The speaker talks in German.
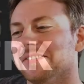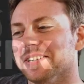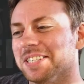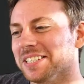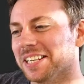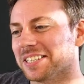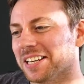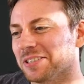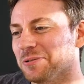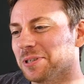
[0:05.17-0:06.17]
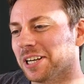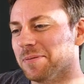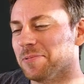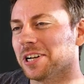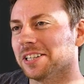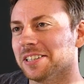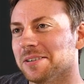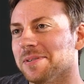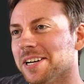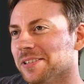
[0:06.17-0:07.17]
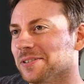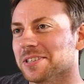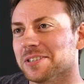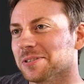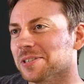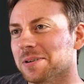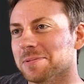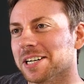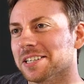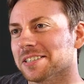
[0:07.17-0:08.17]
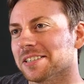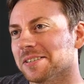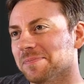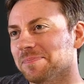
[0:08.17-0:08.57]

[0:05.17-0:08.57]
Wir sind jetzt seit gut drei Monaten dabei und sind total begeistert.